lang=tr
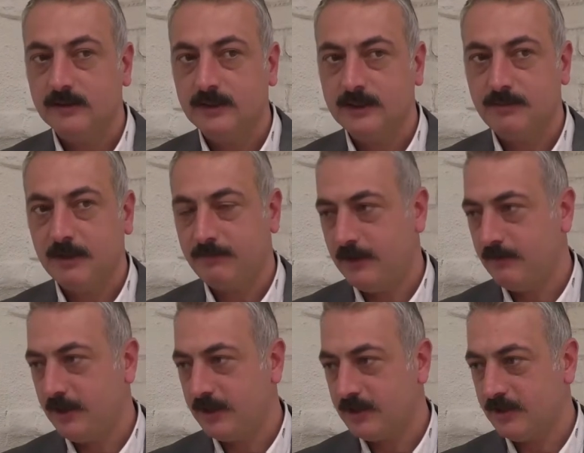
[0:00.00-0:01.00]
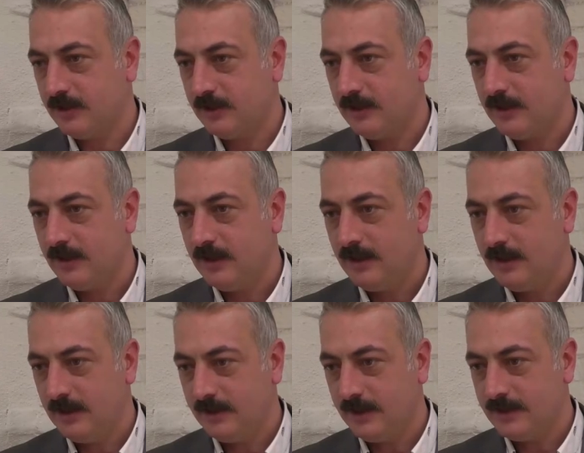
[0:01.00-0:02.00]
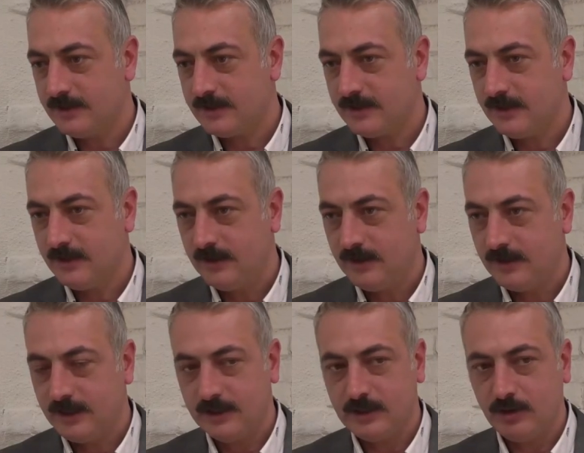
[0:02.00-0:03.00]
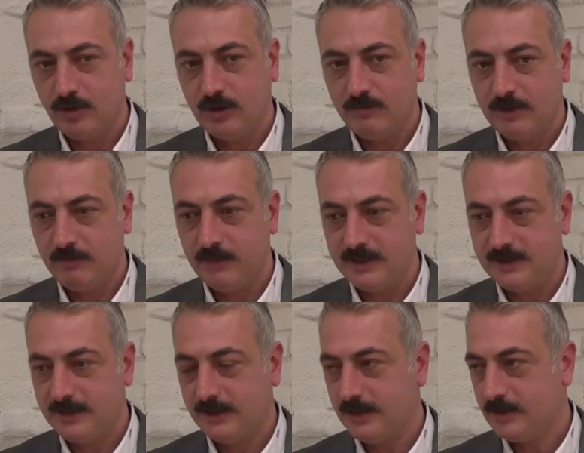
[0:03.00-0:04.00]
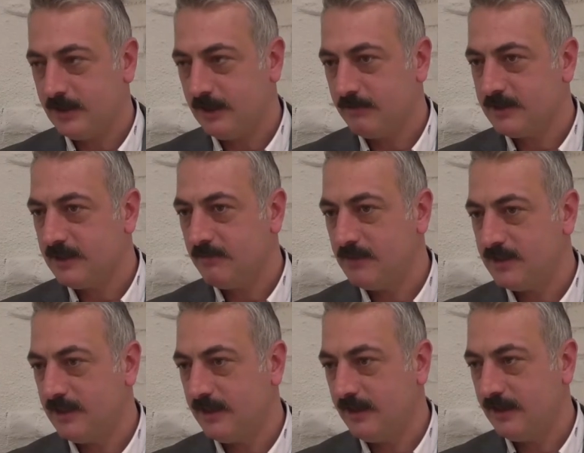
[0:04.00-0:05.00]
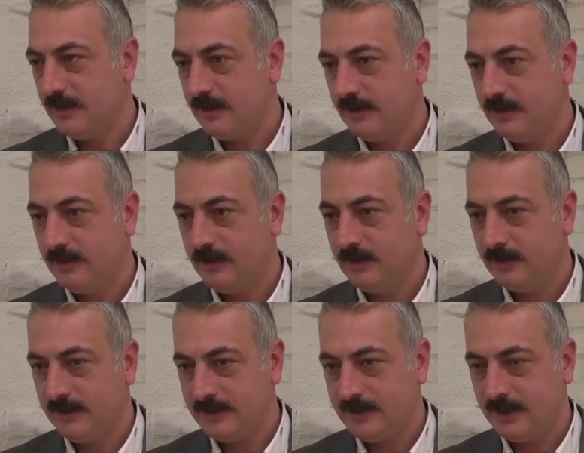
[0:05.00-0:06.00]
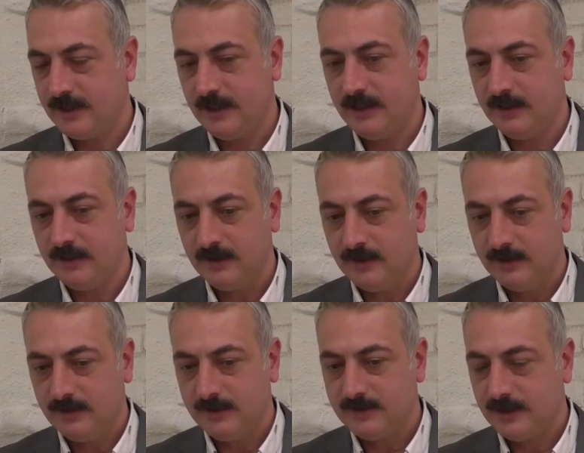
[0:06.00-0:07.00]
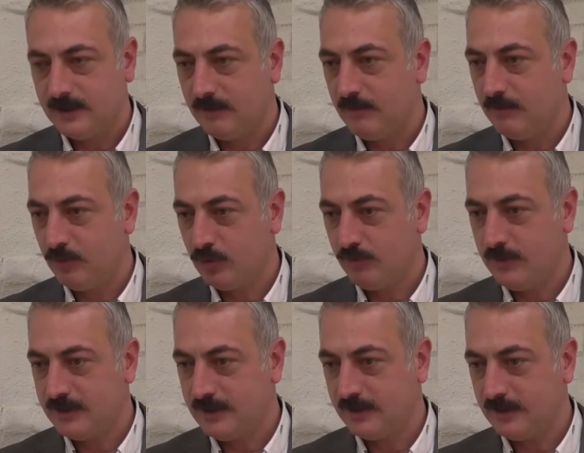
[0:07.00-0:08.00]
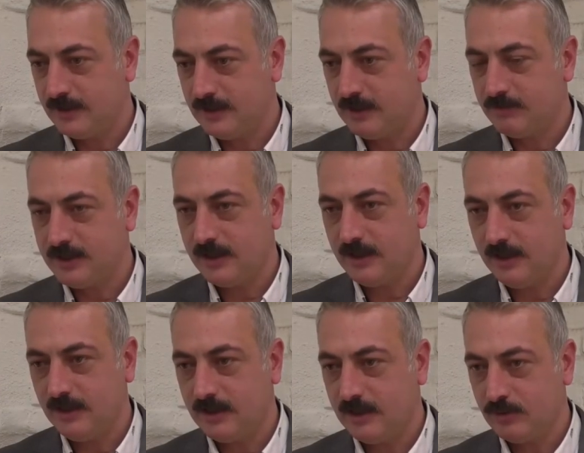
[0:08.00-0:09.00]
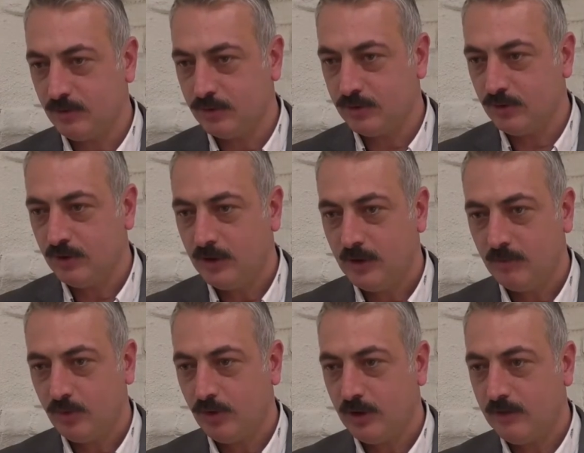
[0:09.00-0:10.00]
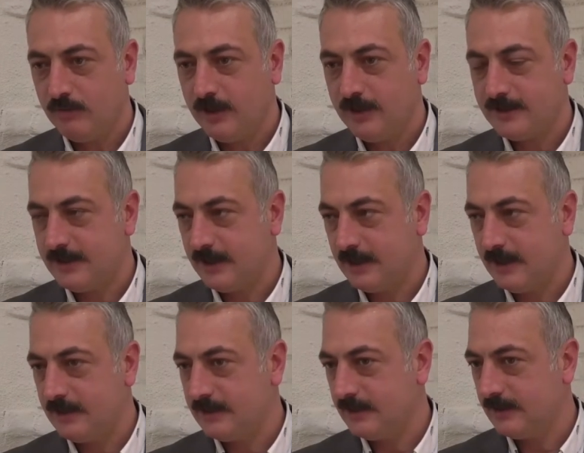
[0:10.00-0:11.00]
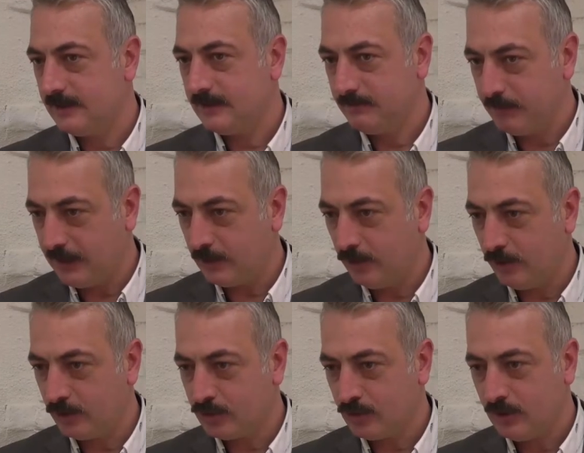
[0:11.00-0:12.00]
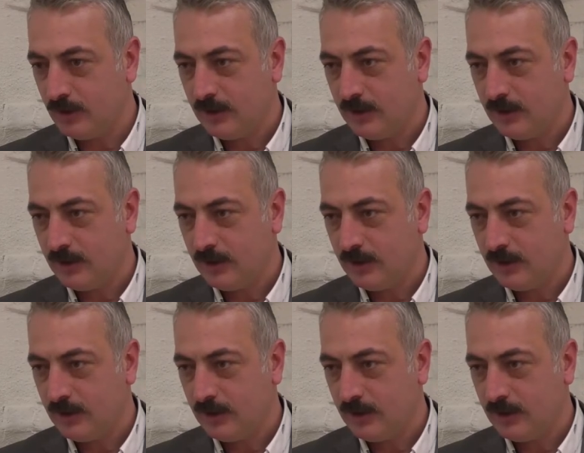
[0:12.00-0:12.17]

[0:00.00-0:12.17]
hizmet vermek için adayız. Geçen dönemden meslektaşlarımızdan bizleri e, destekleyen, desteklemeyen bütün meslektaşlarımızdan Allah razı olsun. Bu dönemde desteklerinizi bekliyoruz.